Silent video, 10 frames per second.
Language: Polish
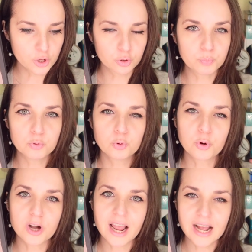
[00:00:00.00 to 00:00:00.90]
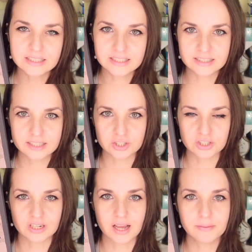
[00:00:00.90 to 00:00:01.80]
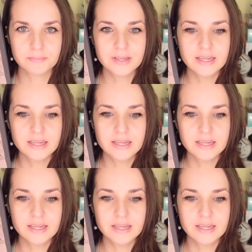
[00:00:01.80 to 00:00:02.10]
do bólu realistyczna,